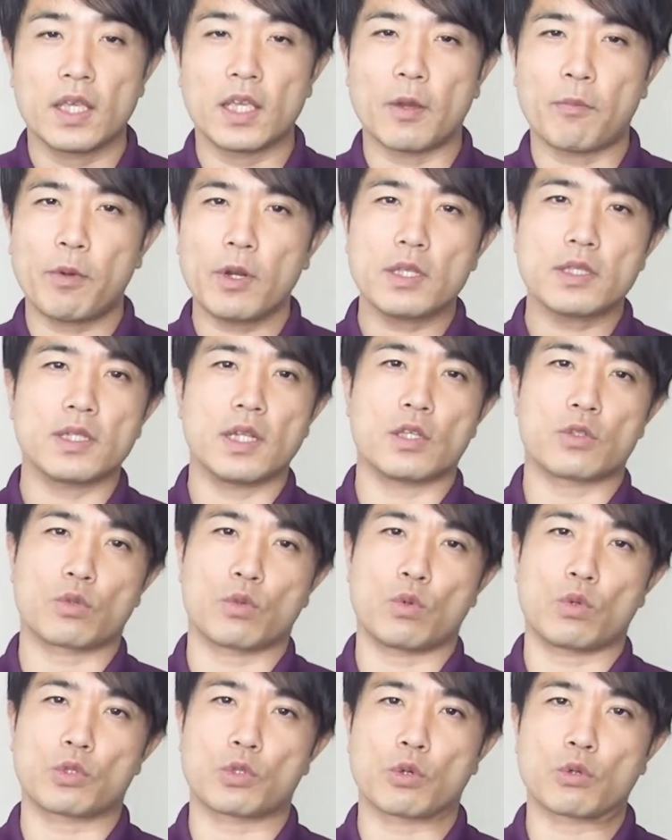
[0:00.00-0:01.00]
やっぱりですね、そ
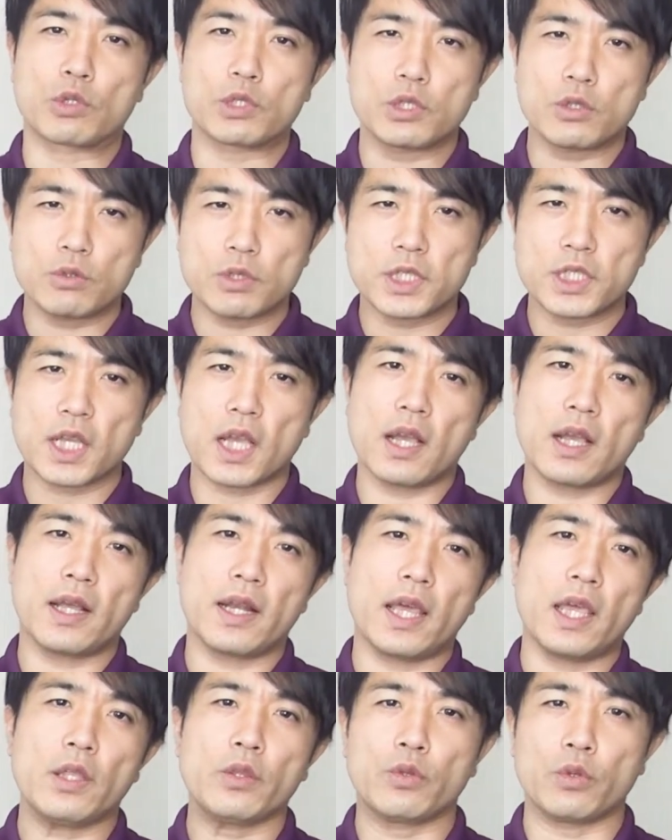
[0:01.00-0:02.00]
の食事の時間が
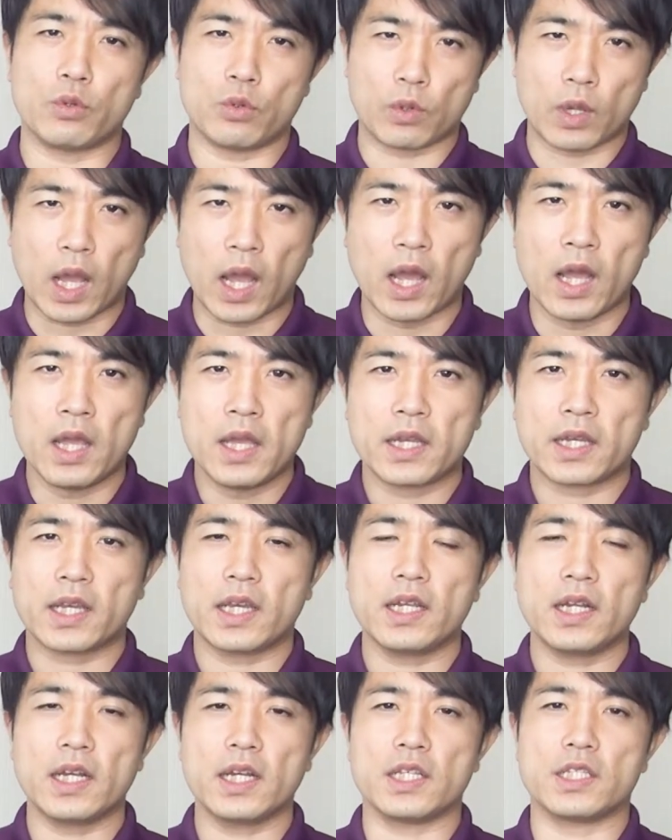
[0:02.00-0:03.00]
ないというのが、
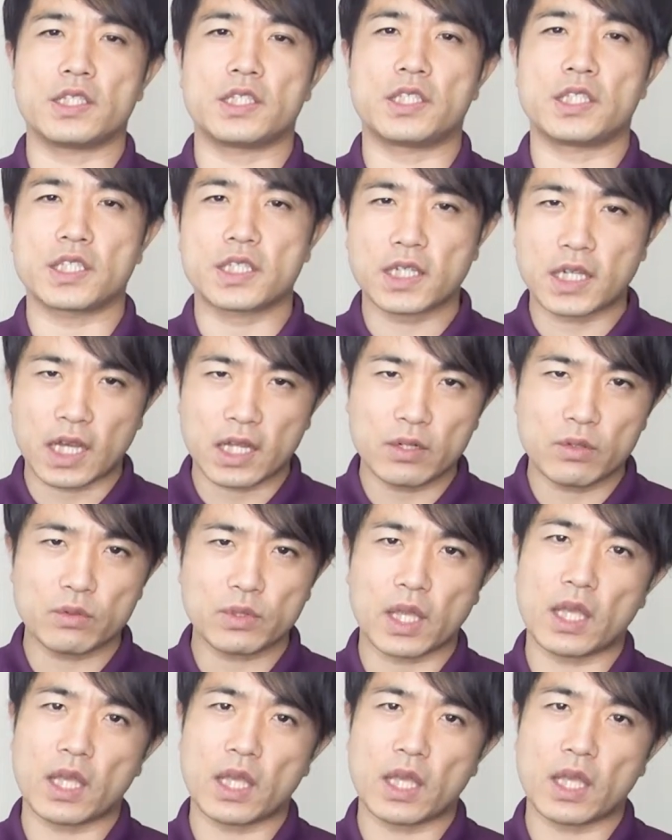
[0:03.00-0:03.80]
かなり時間の